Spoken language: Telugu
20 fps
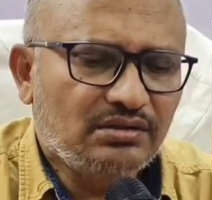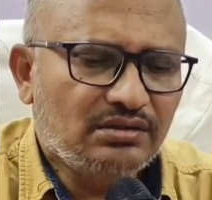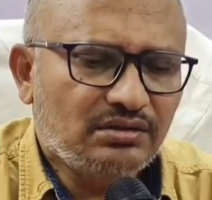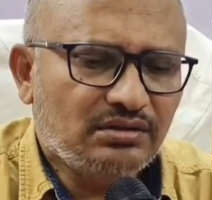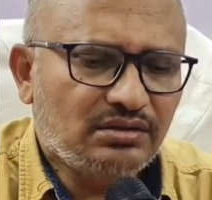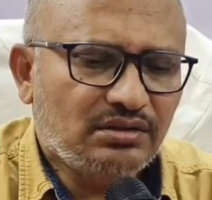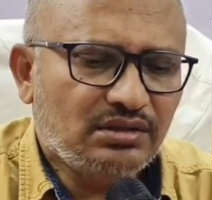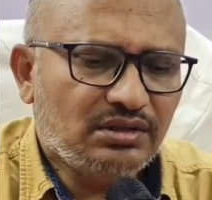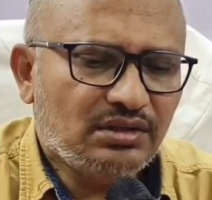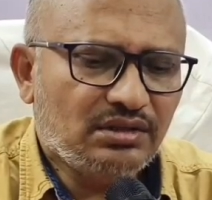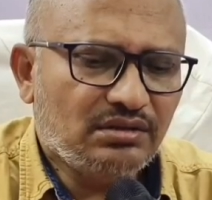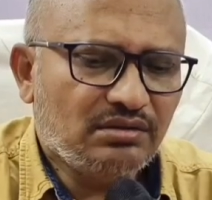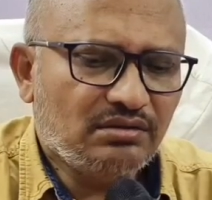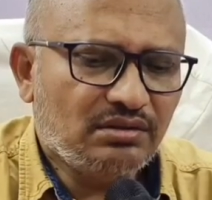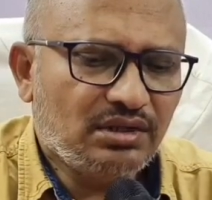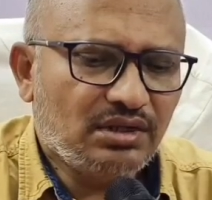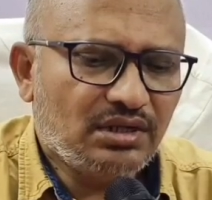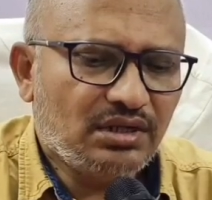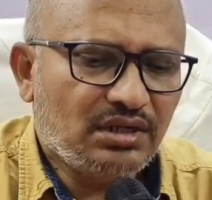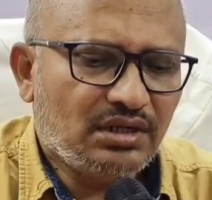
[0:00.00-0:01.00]
సో
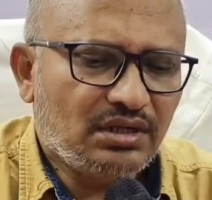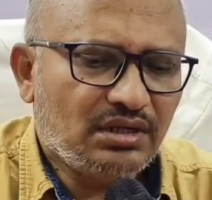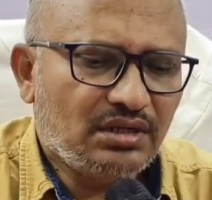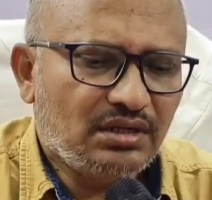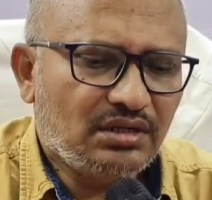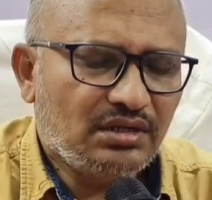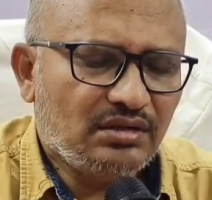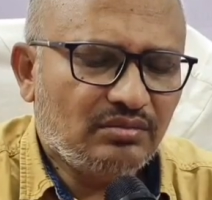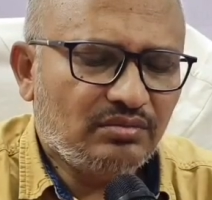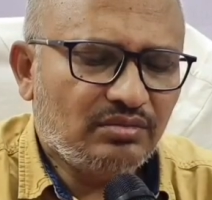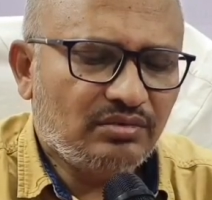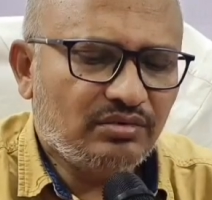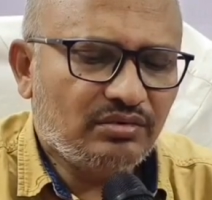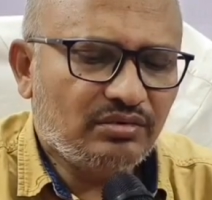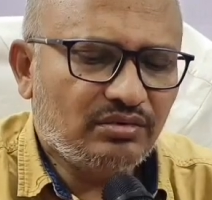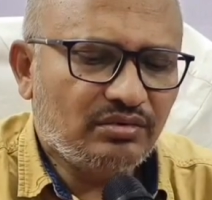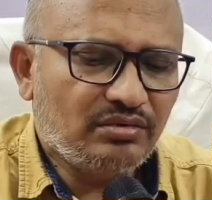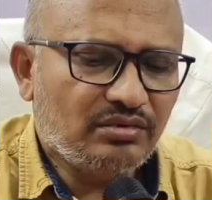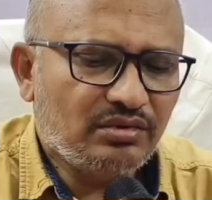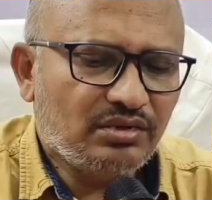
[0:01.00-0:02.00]
ఏదున్నా ఇప్పుడు
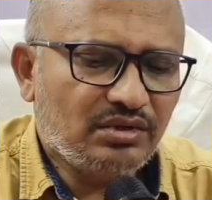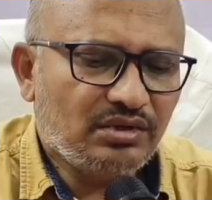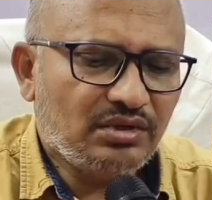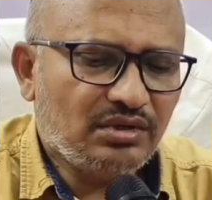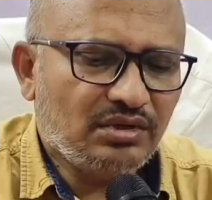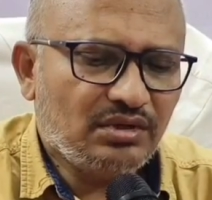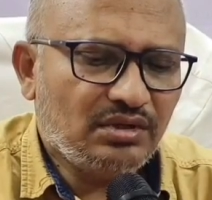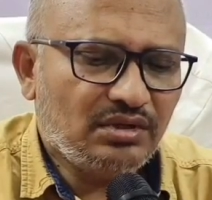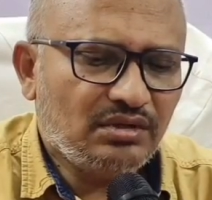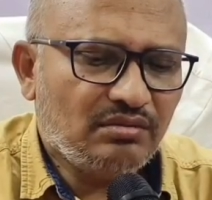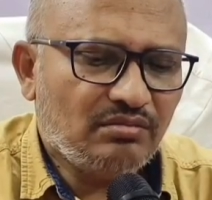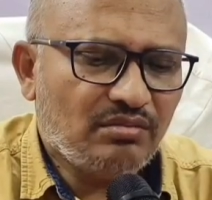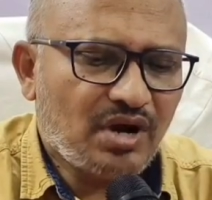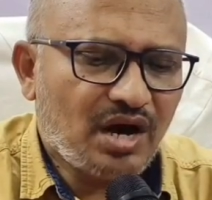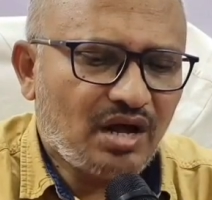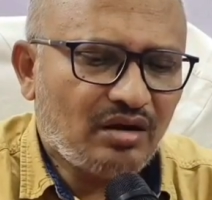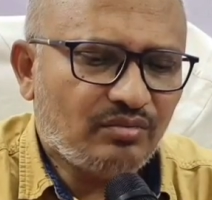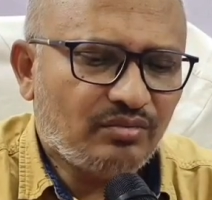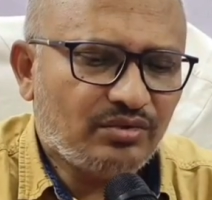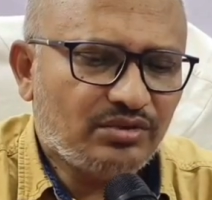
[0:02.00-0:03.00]
ఇది
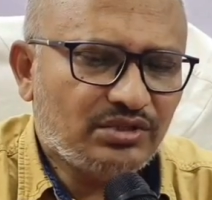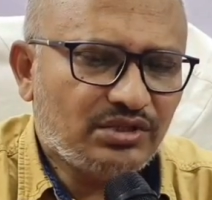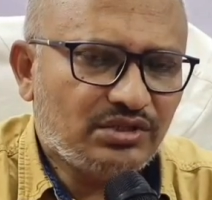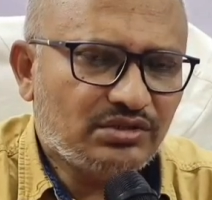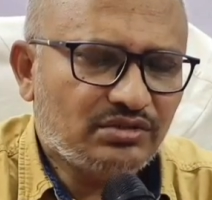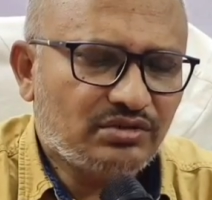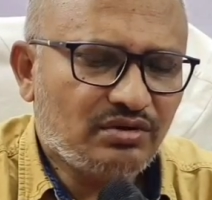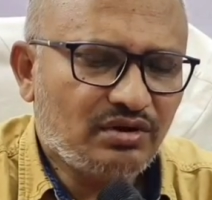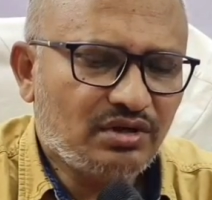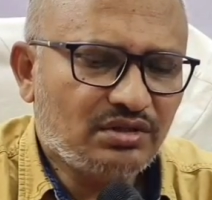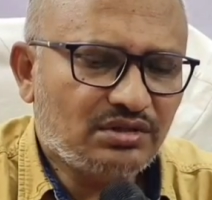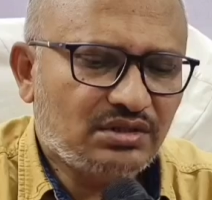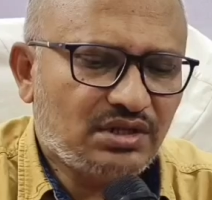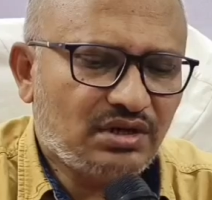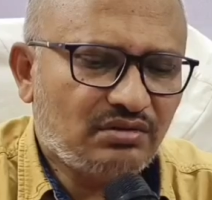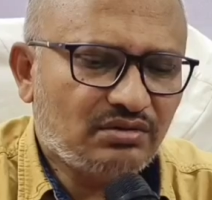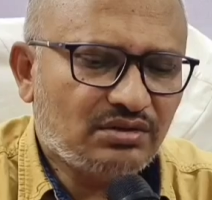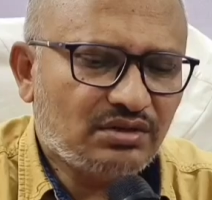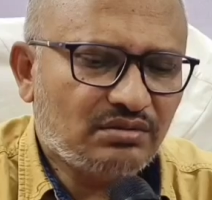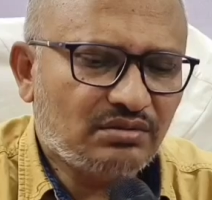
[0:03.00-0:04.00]
మార్పు చేసుకోవాల్సిన
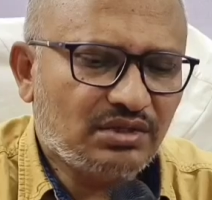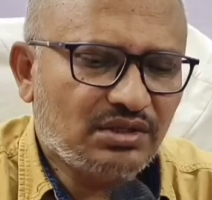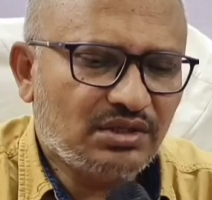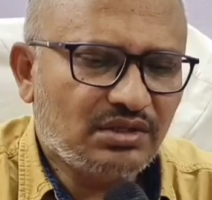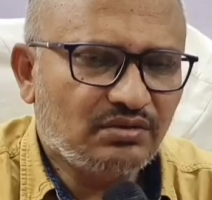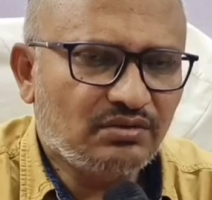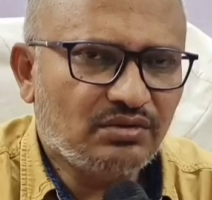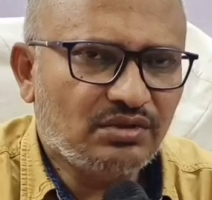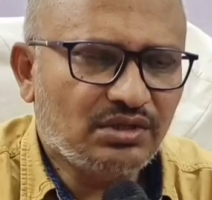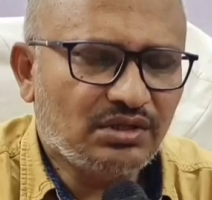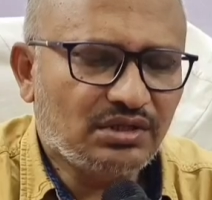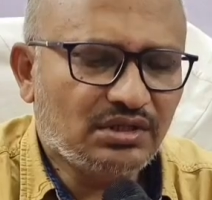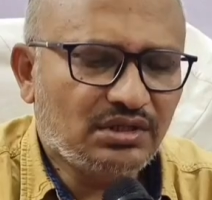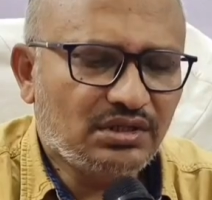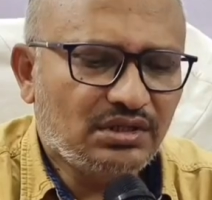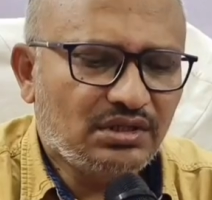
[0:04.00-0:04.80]
అవసరం అయితే ఉంది